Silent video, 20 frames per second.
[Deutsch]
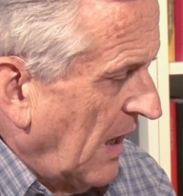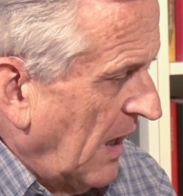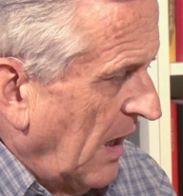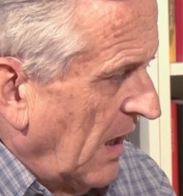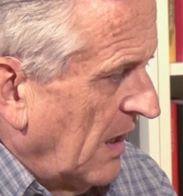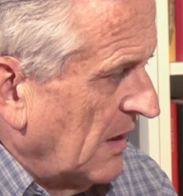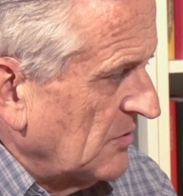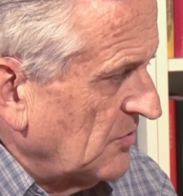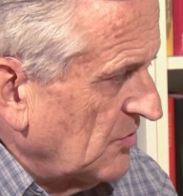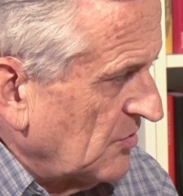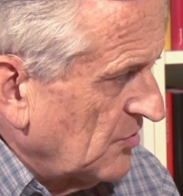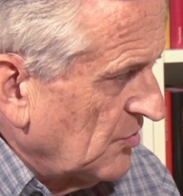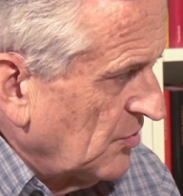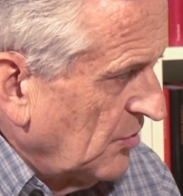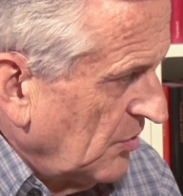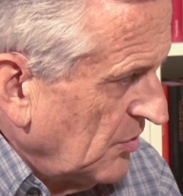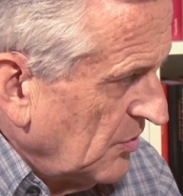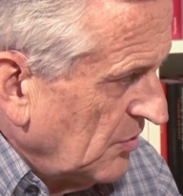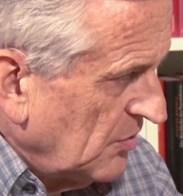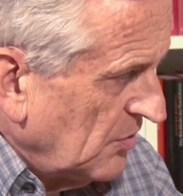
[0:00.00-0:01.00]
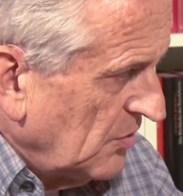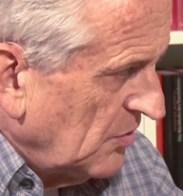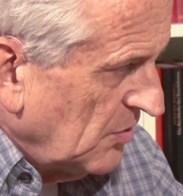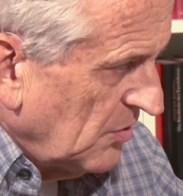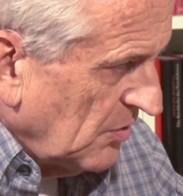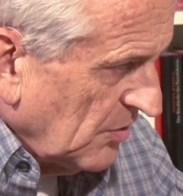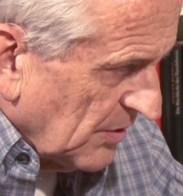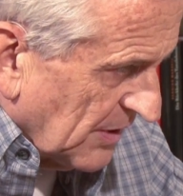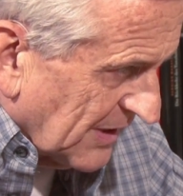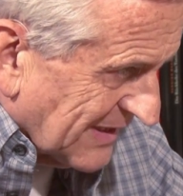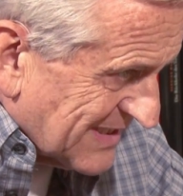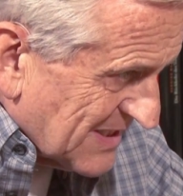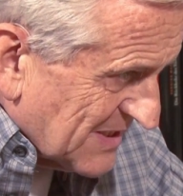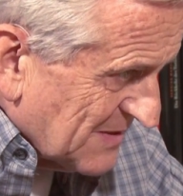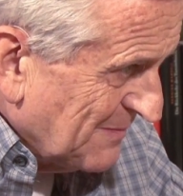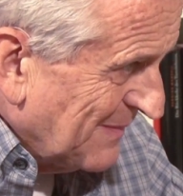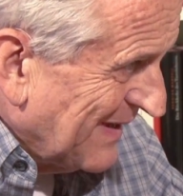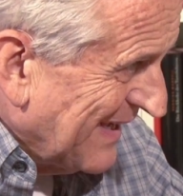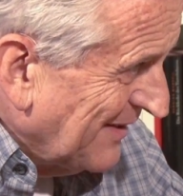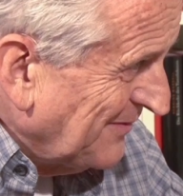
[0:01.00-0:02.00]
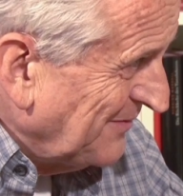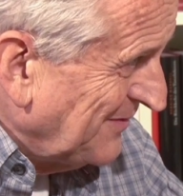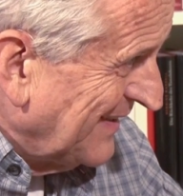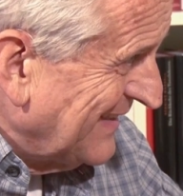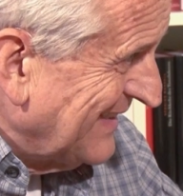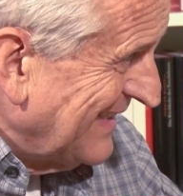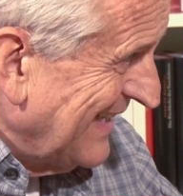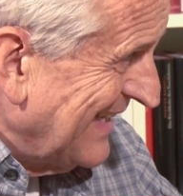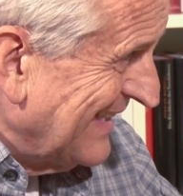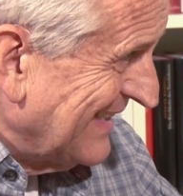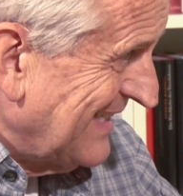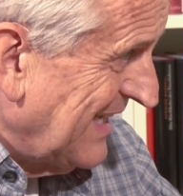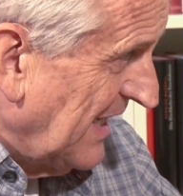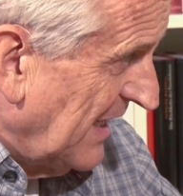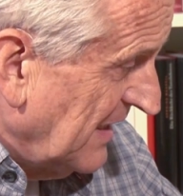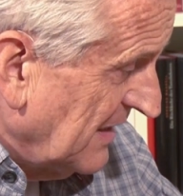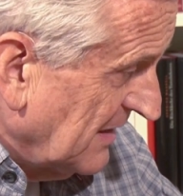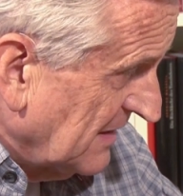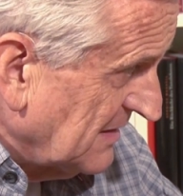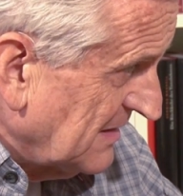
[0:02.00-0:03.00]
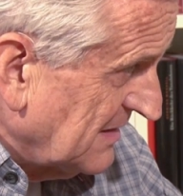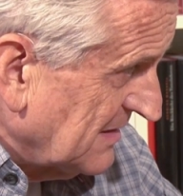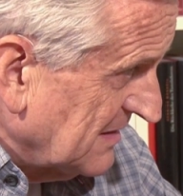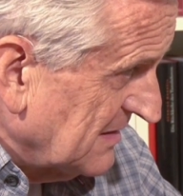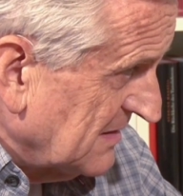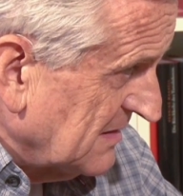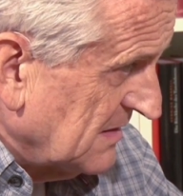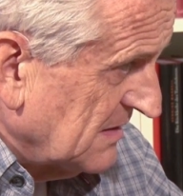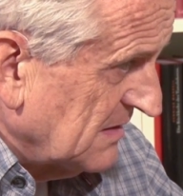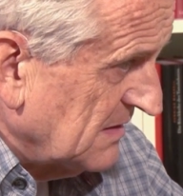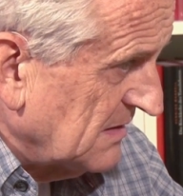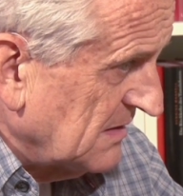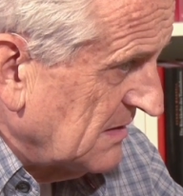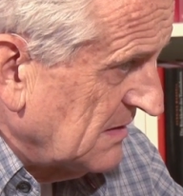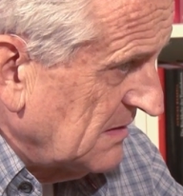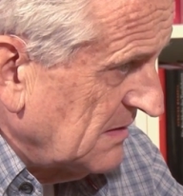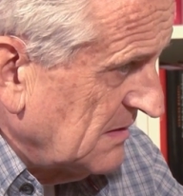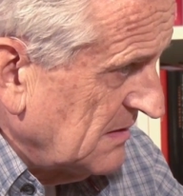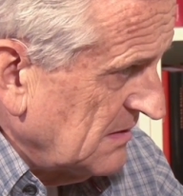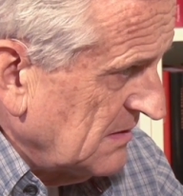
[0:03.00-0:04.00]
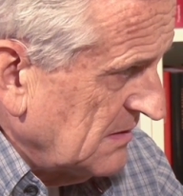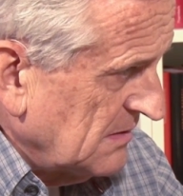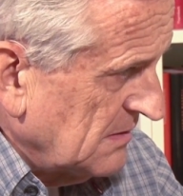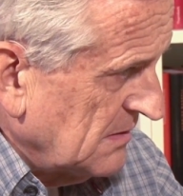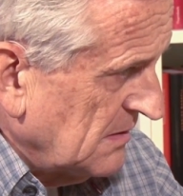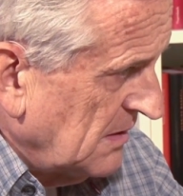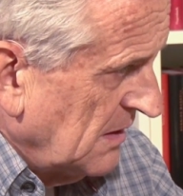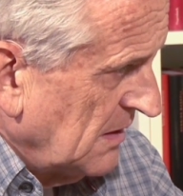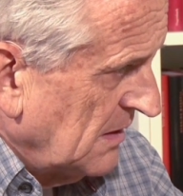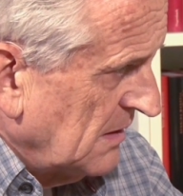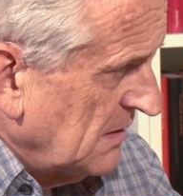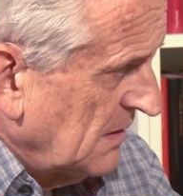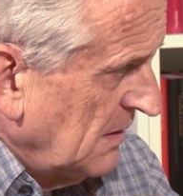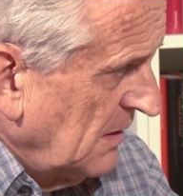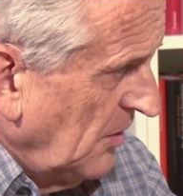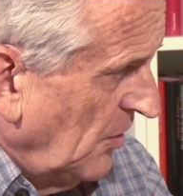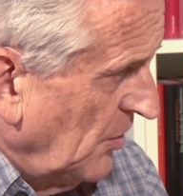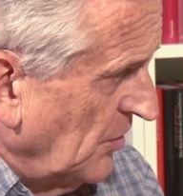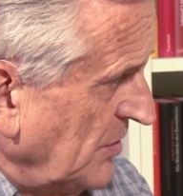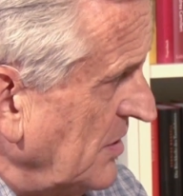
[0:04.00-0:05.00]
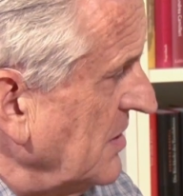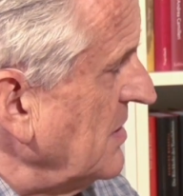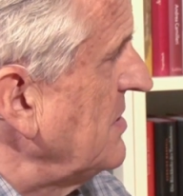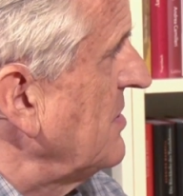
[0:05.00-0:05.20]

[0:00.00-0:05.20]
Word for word: hat jetzt mehrfach erklärt, äh, er hört